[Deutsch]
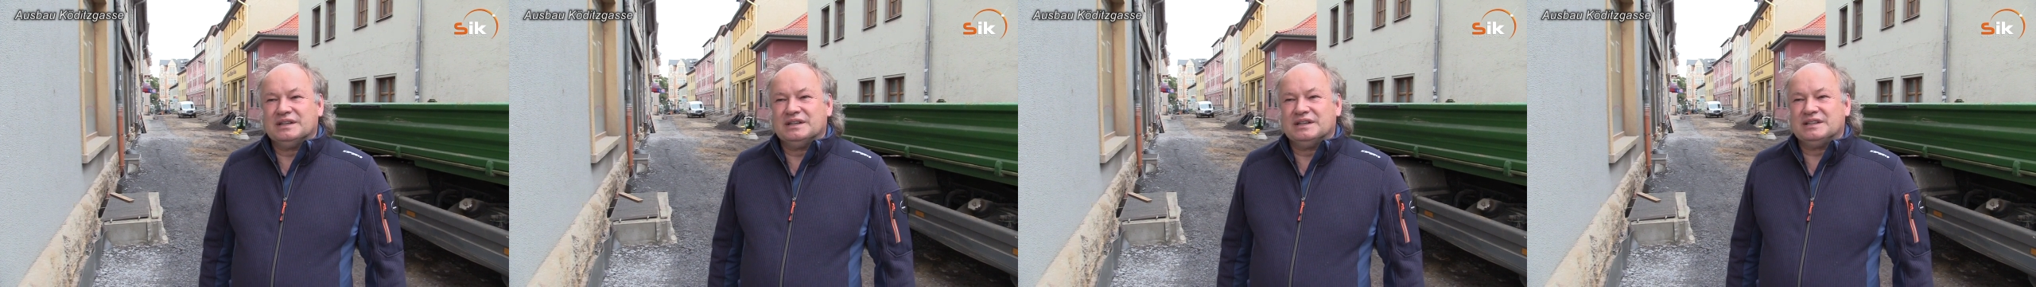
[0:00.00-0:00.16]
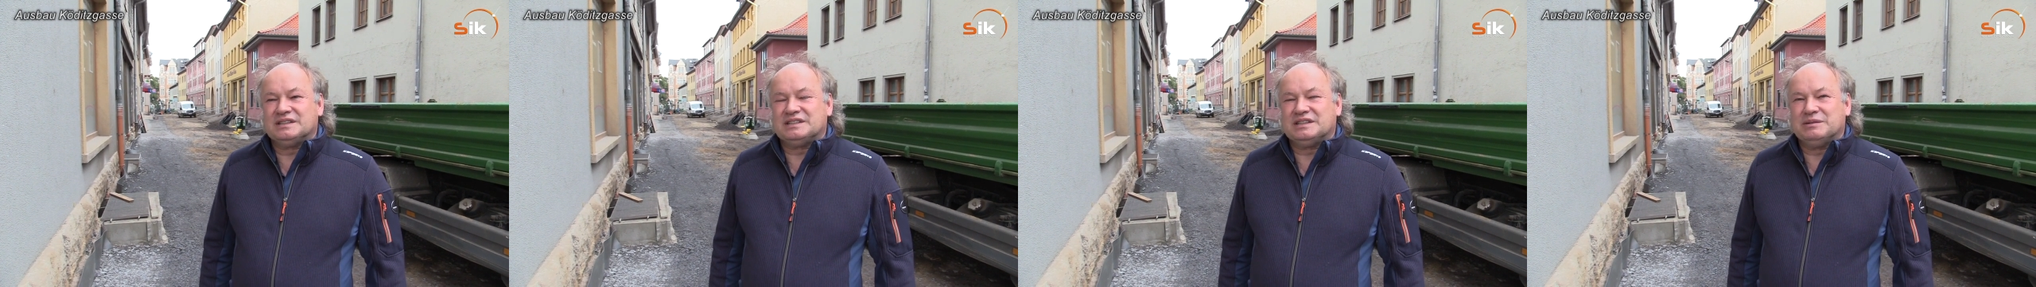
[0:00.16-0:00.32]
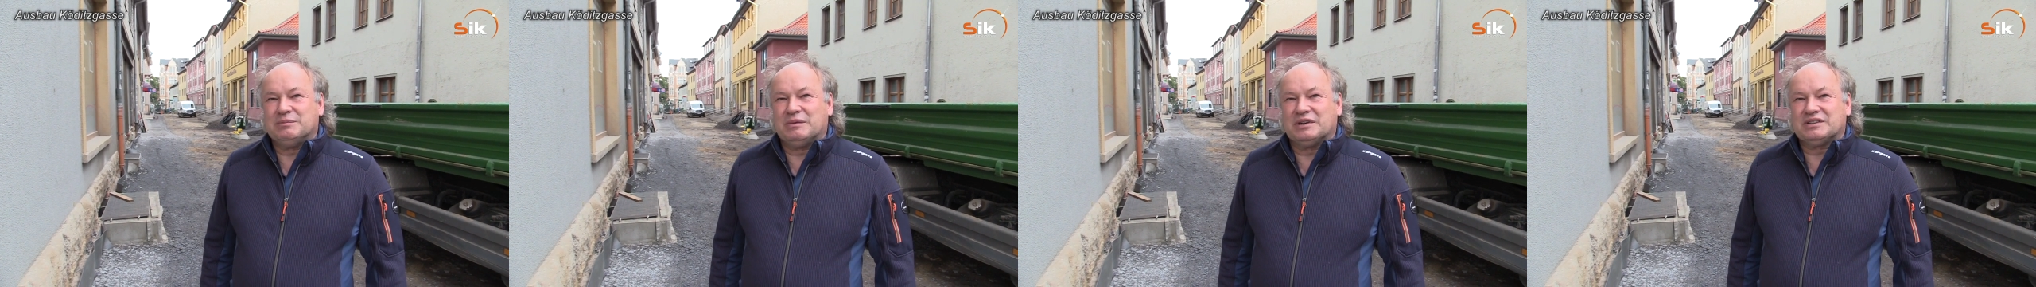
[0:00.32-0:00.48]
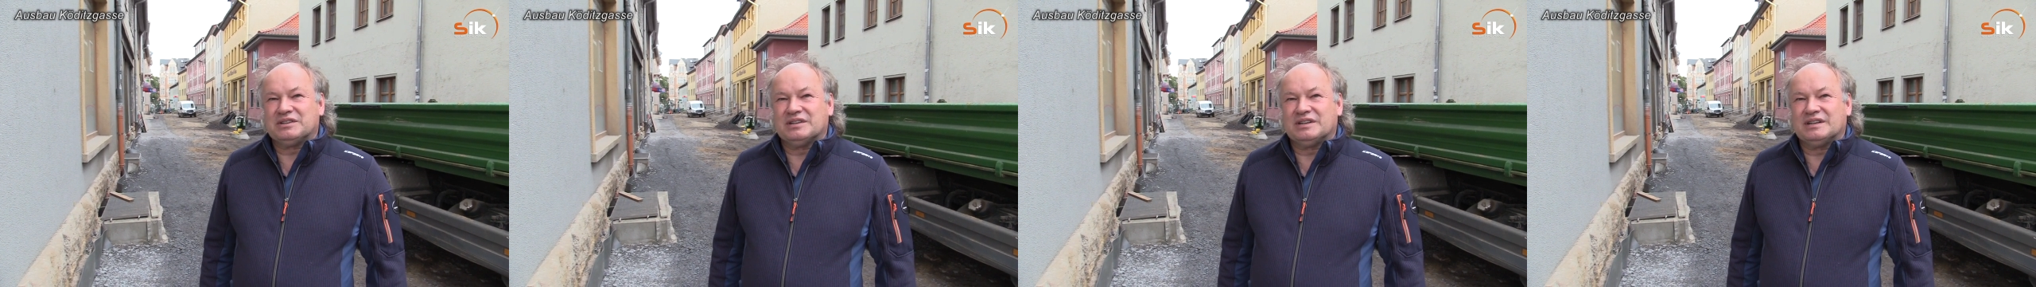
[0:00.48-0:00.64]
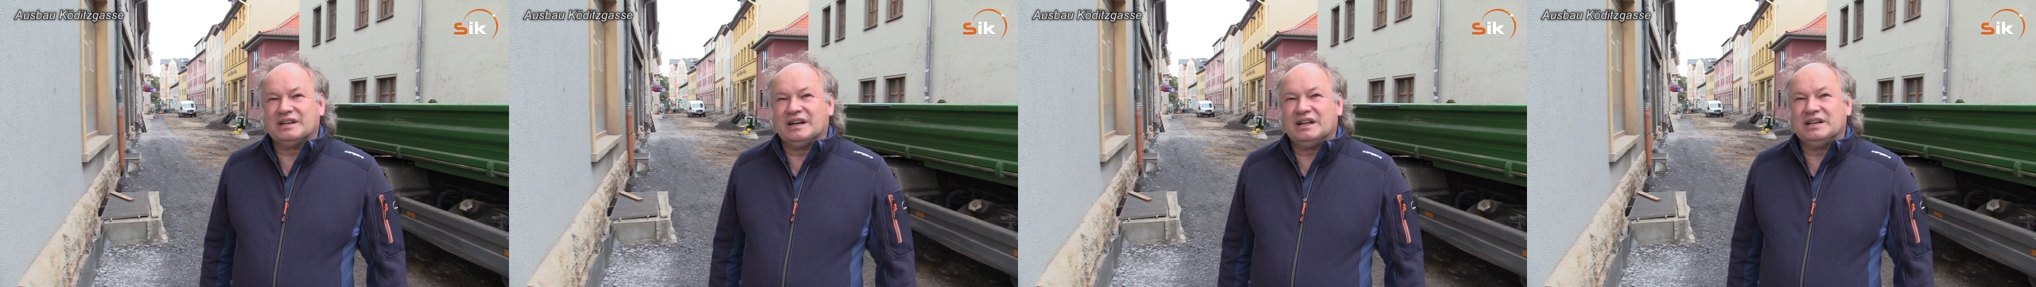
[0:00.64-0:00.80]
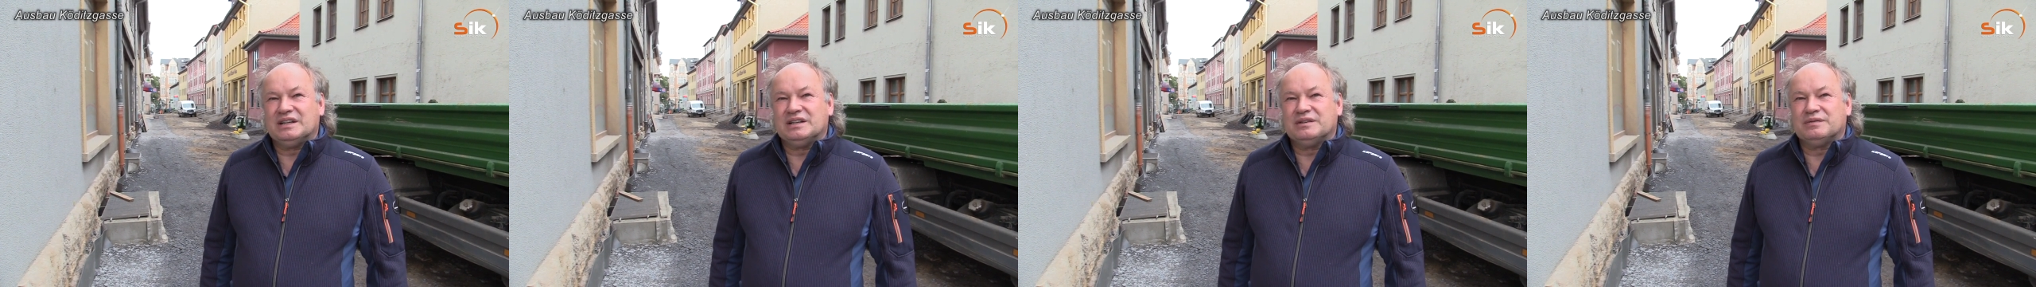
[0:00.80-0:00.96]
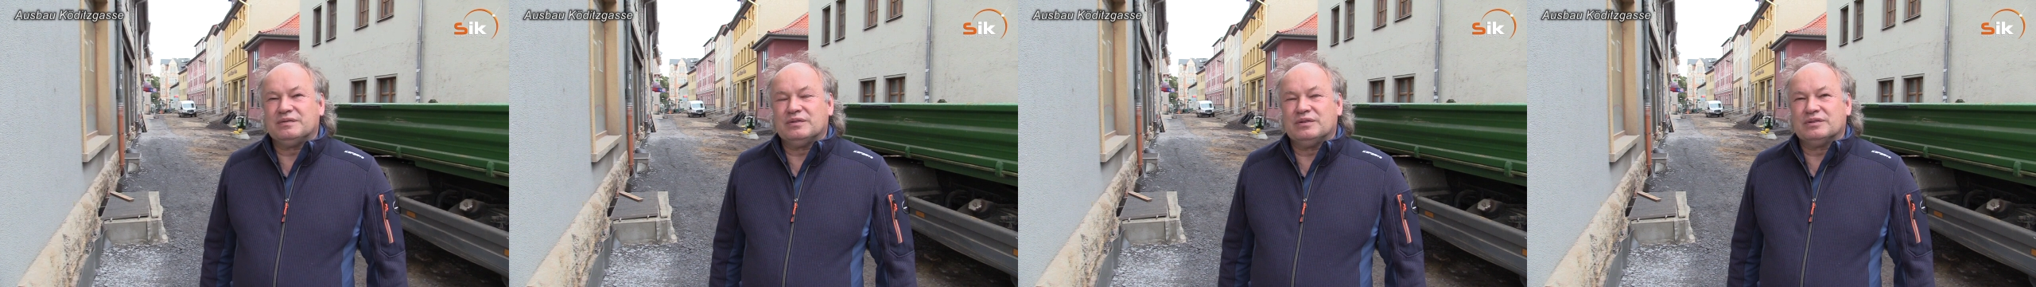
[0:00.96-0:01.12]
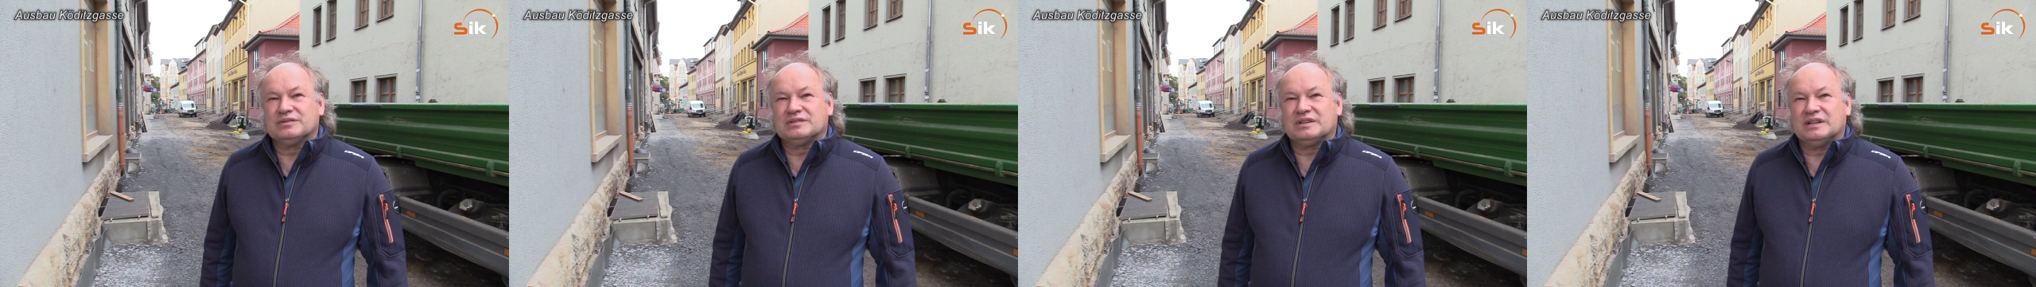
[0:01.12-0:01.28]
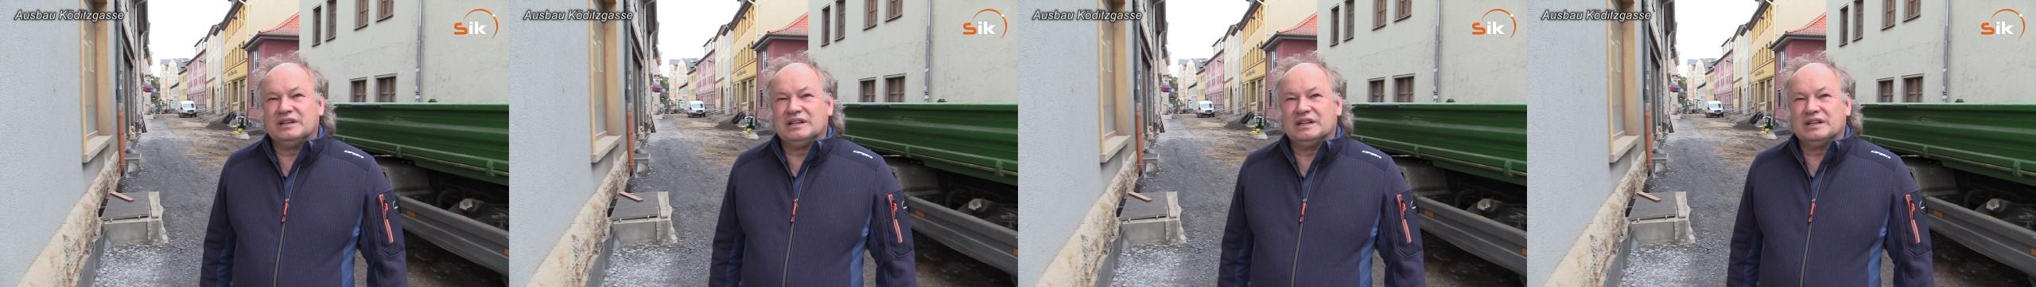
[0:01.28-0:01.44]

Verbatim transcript: ist die Materiallieferung der